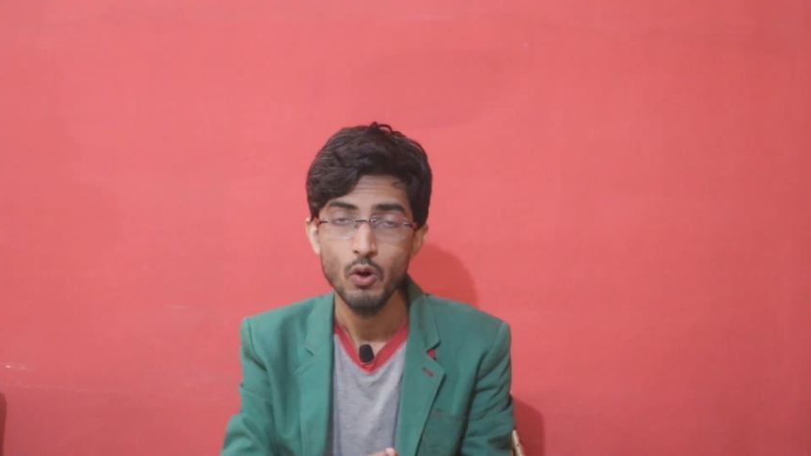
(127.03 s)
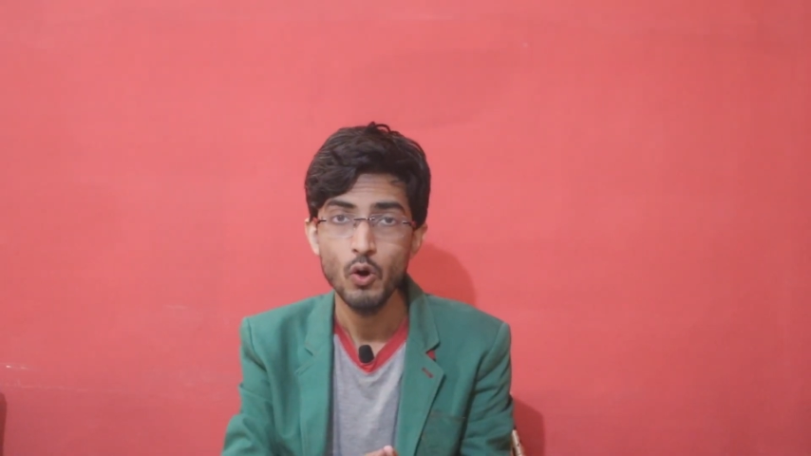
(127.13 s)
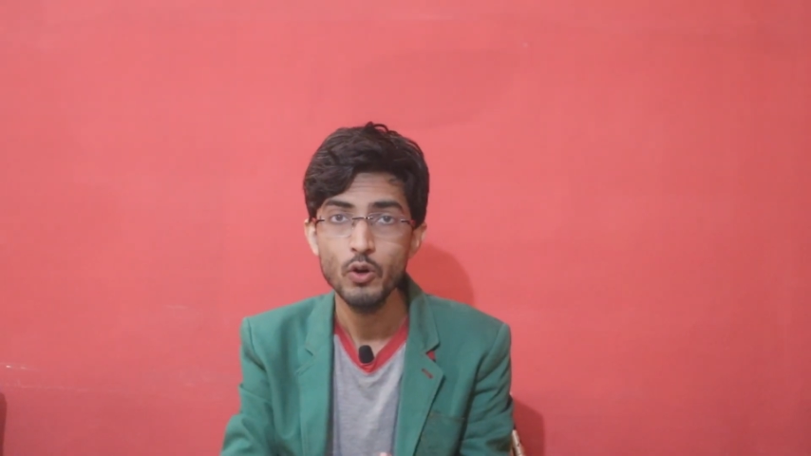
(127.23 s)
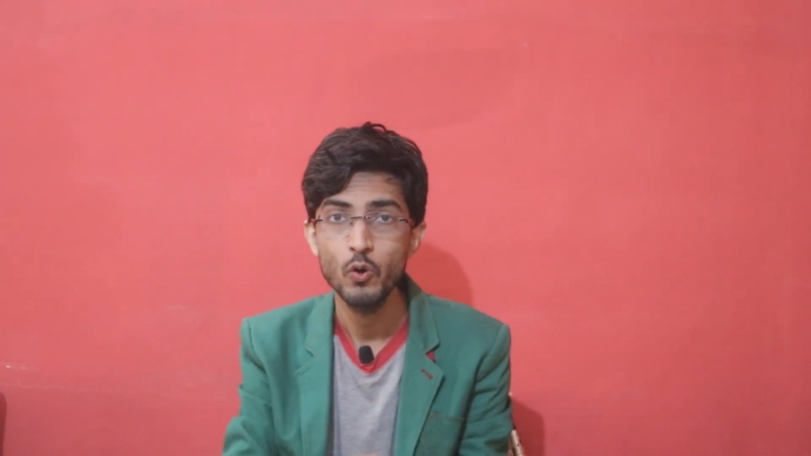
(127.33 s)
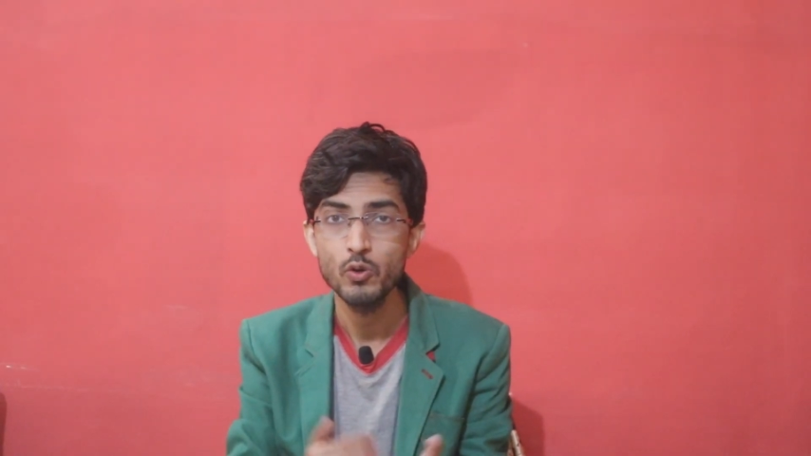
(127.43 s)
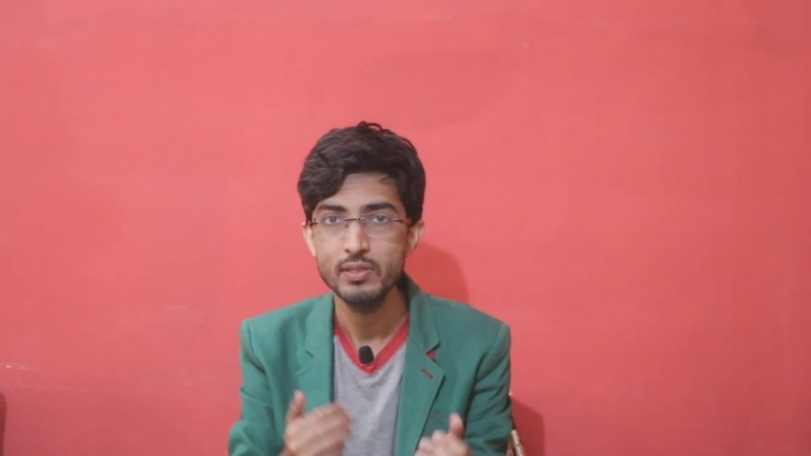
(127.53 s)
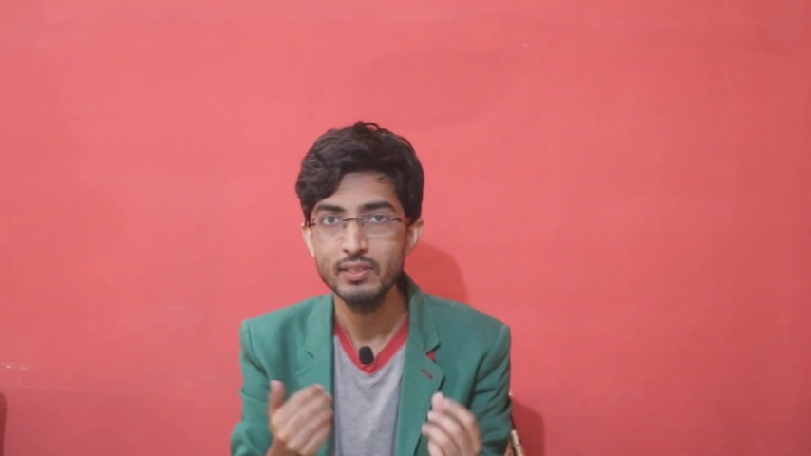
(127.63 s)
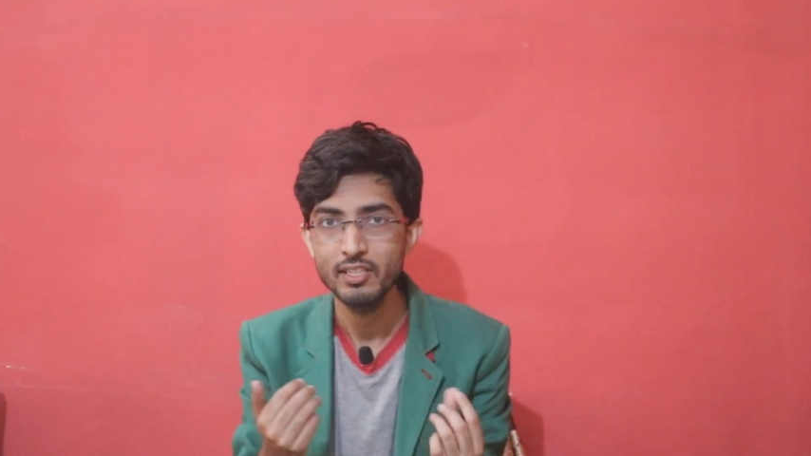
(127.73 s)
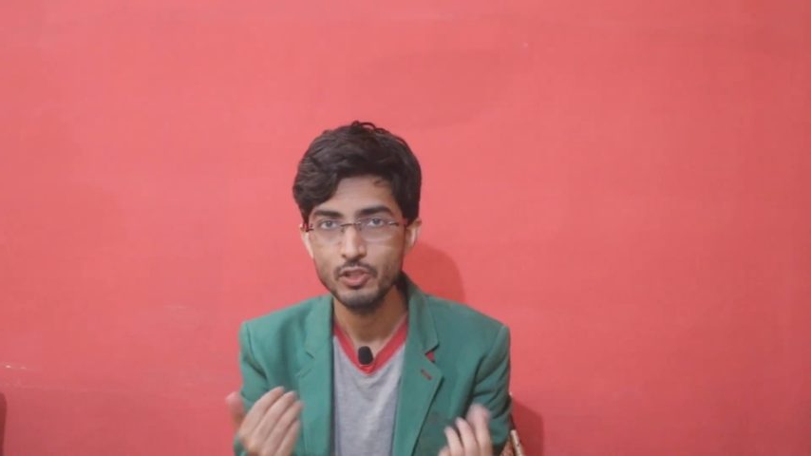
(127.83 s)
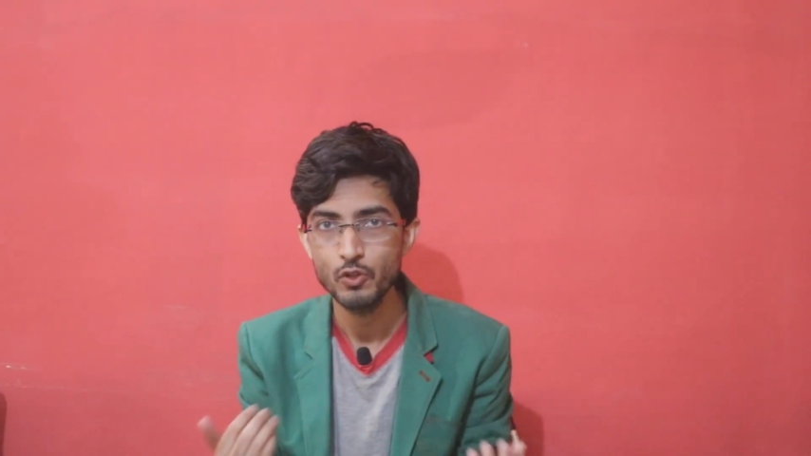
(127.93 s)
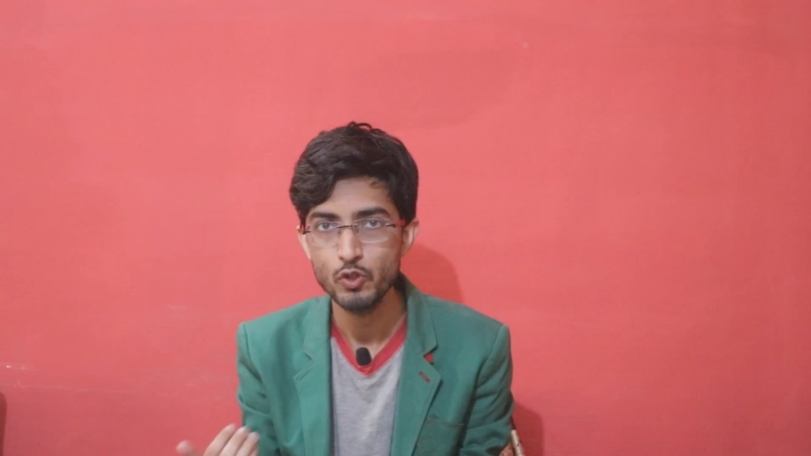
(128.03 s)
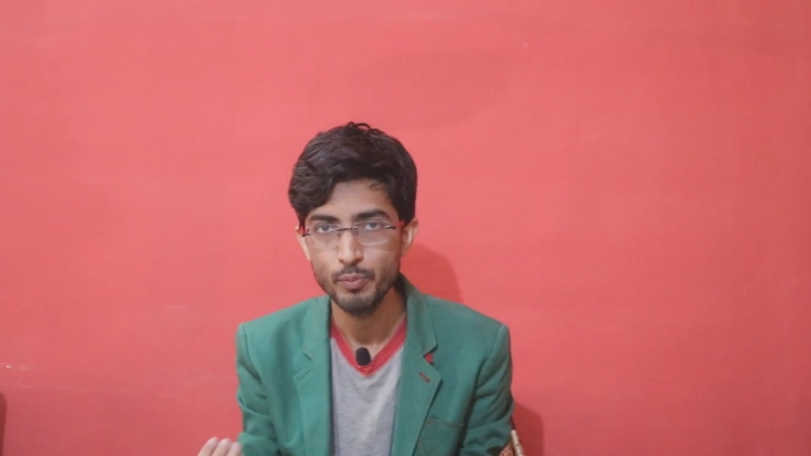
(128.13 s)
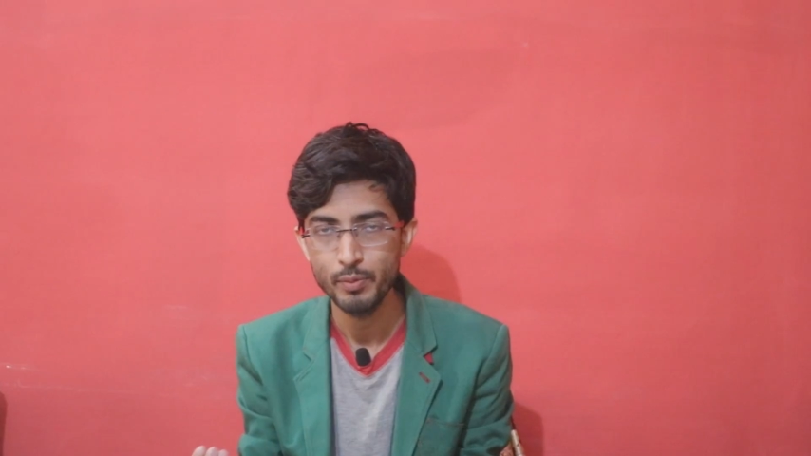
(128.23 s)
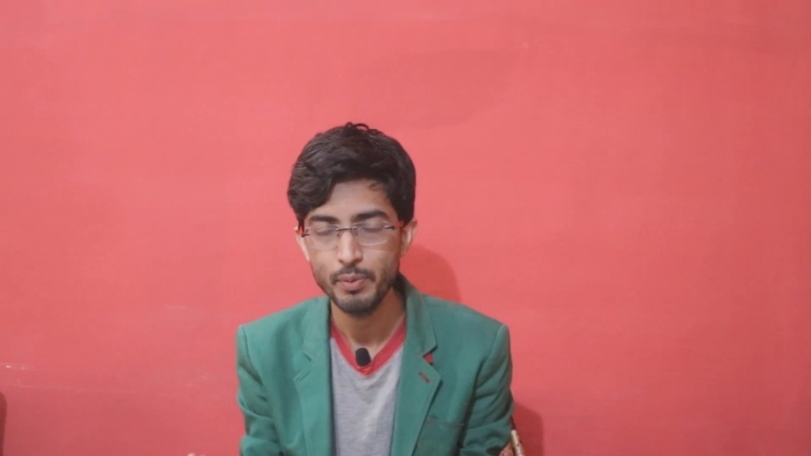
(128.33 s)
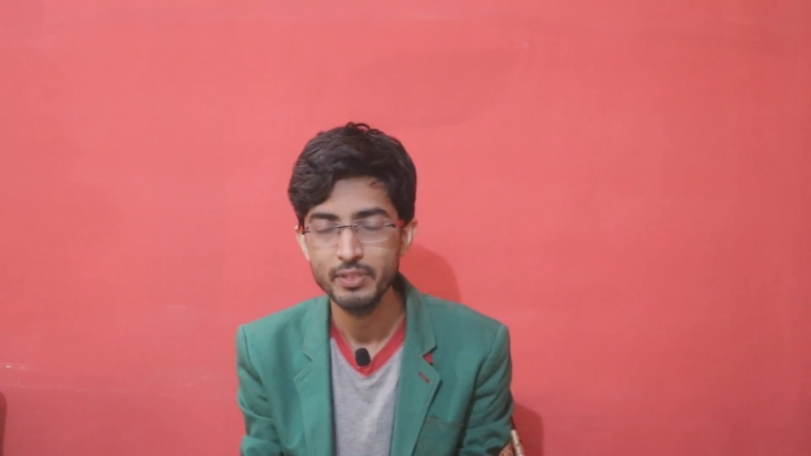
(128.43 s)
और हो सकता है जियो
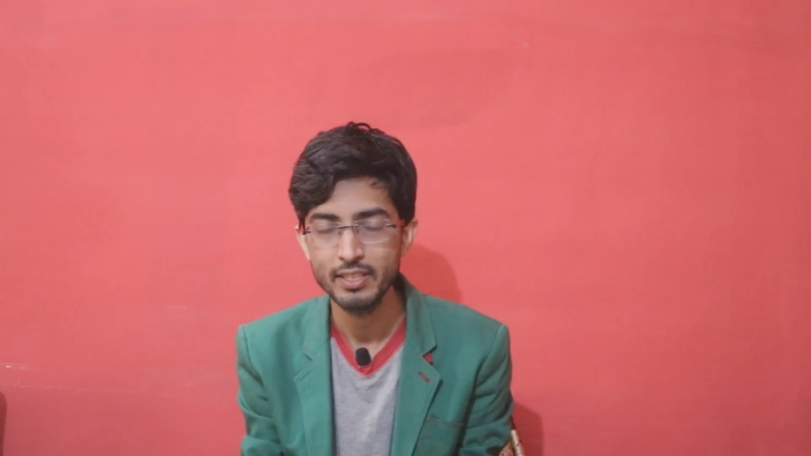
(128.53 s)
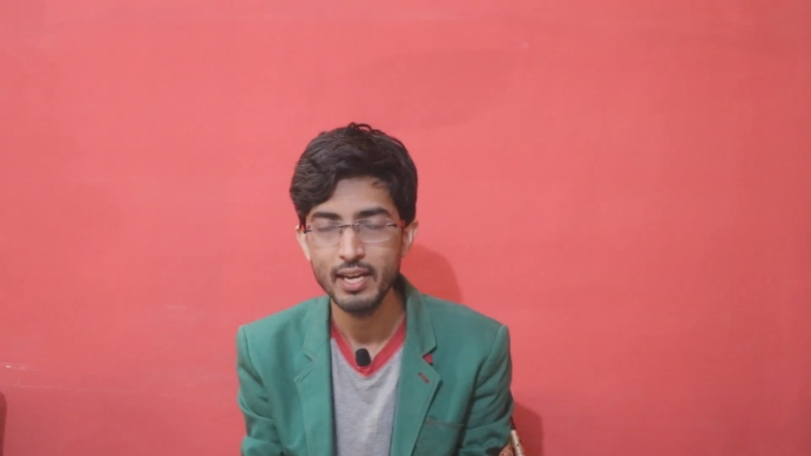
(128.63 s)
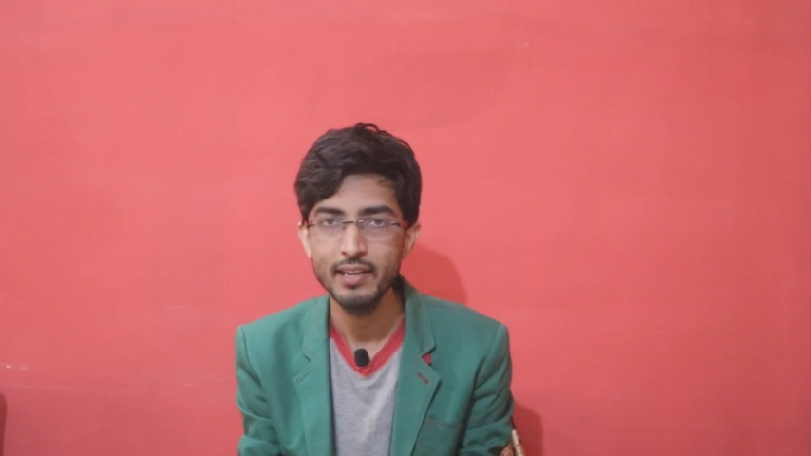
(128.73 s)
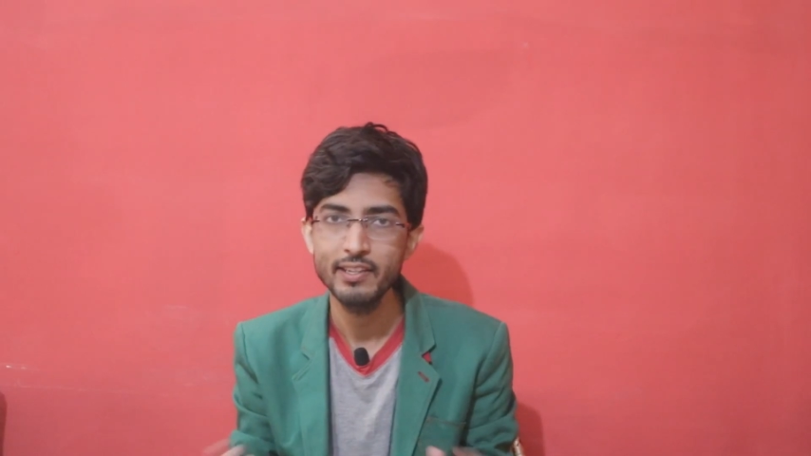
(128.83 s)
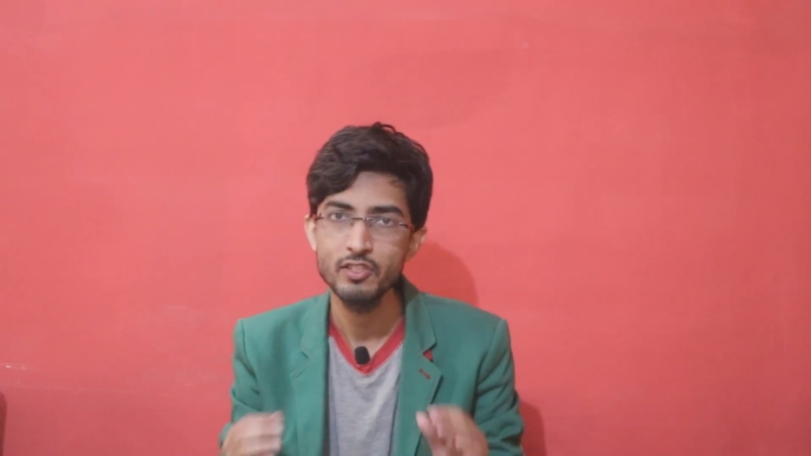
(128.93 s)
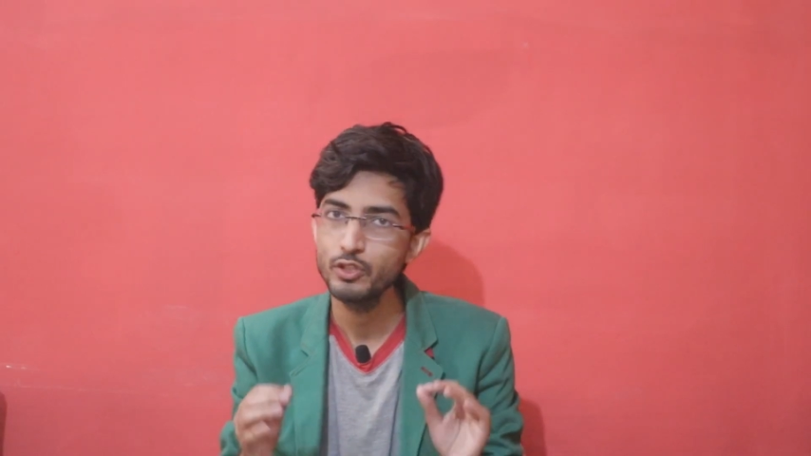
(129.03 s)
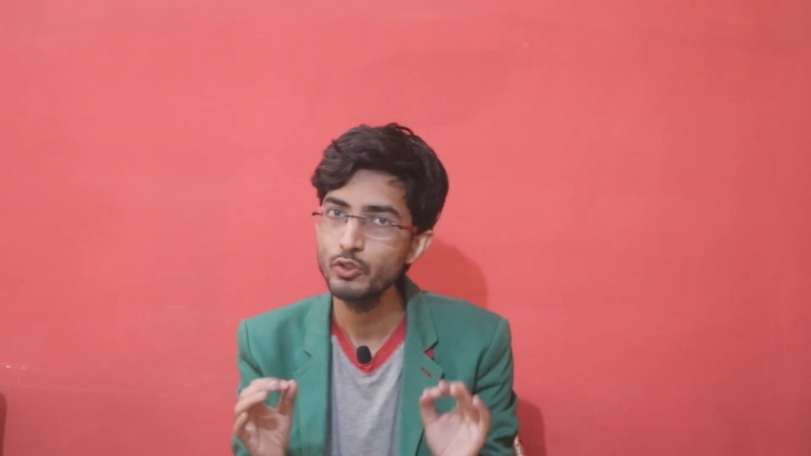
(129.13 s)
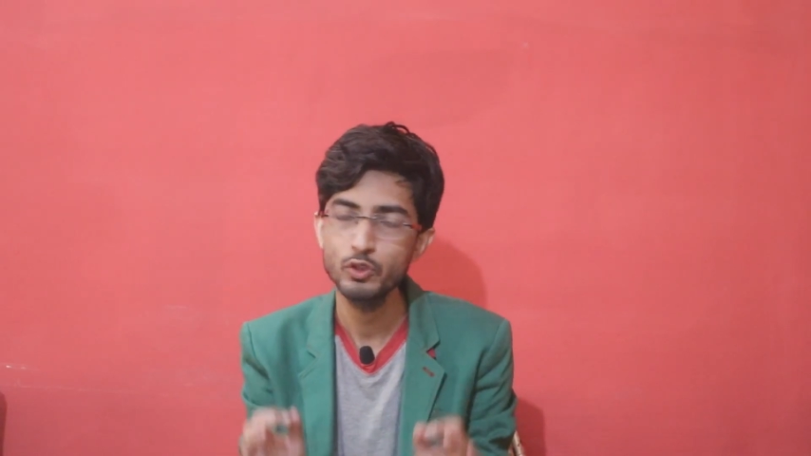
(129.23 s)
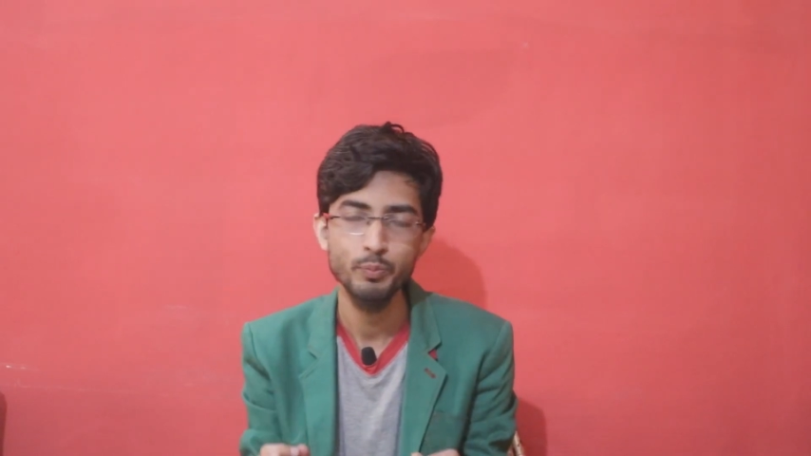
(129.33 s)
सुपर पर भी दिखाएं लेकिन जियो